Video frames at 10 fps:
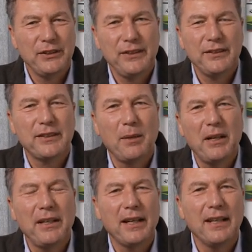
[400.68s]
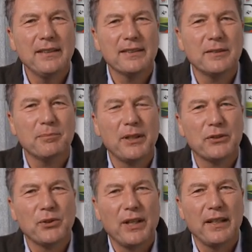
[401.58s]
wie sieht es da bei den anderen
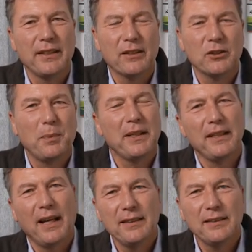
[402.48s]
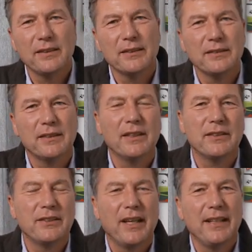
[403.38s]
Personalien aus, bei den anderen
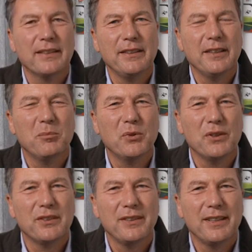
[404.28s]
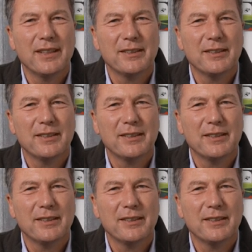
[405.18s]
äh, Trainern in der Bundesliga?